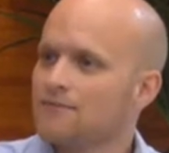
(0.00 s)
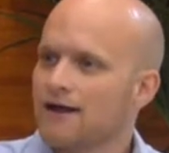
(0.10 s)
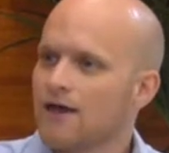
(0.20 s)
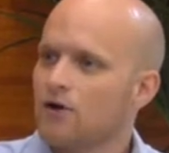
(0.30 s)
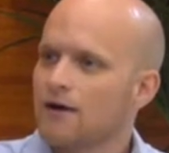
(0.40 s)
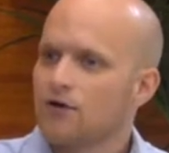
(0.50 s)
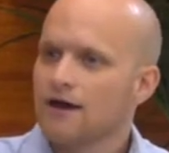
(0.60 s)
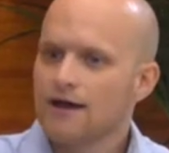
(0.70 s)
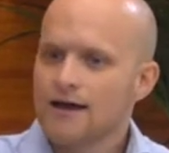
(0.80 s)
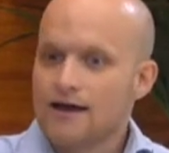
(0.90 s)
mercado
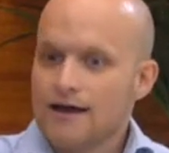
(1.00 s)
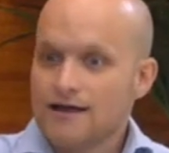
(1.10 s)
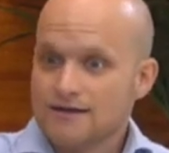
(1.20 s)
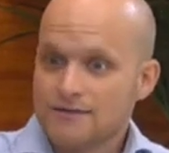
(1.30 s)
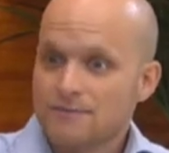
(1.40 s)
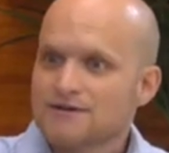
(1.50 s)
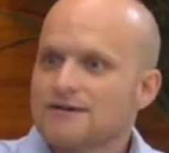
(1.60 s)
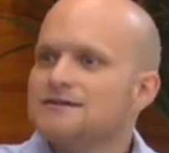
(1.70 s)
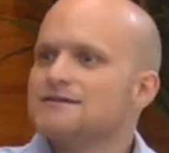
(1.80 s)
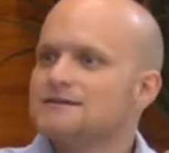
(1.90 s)
laboral, que sepas
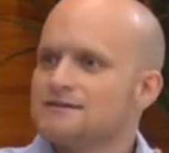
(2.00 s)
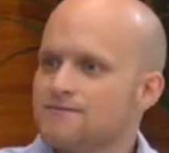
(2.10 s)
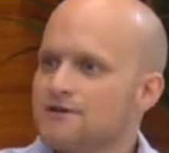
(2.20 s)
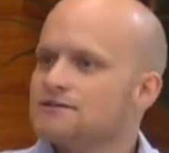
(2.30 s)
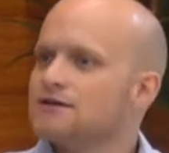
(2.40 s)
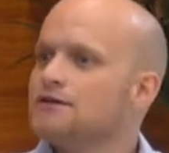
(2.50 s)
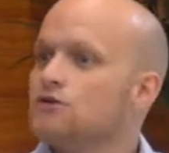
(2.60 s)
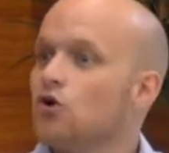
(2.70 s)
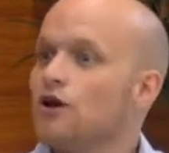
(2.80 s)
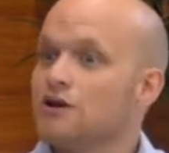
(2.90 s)
que si siempre has
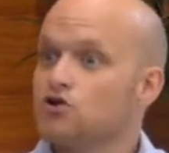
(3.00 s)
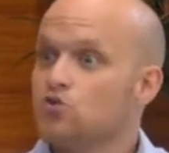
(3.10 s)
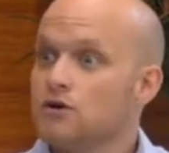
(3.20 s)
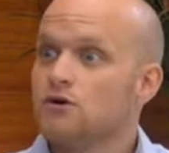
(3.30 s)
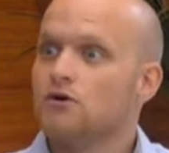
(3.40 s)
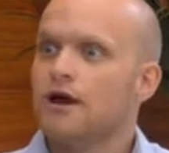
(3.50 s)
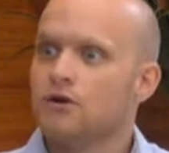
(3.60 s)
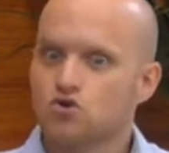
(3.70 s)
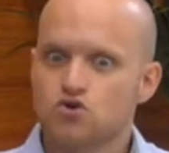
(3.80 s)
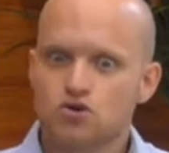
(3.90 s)
tenido el sueño o la
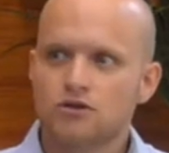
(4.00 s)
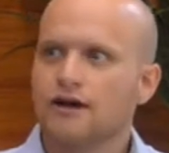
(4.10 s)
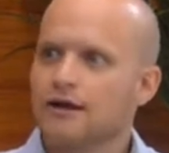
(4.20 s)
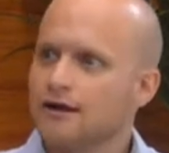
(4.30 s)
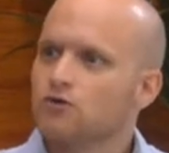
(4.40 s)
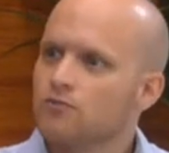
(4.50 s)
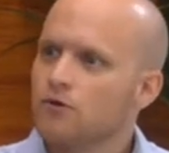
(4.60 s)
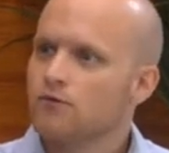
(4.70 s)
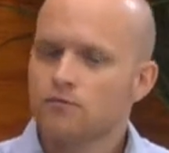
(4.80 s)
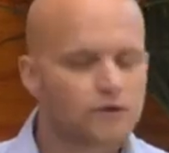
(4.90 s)
ilusión de crear tu
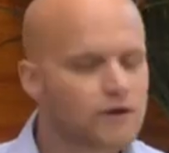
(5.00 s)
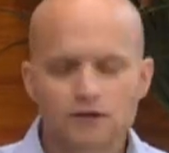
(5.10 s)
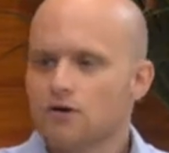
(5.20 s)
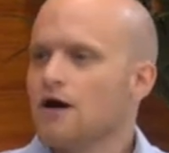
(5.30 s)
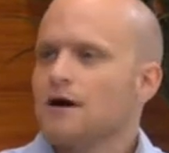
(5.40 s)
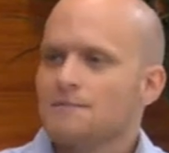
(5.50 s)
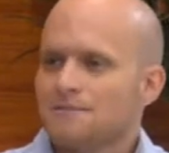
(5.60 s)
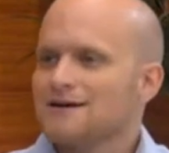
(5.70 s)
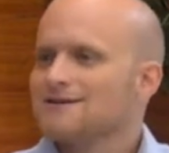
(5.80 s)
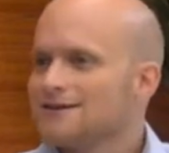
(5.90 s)
propio proyecto, vas a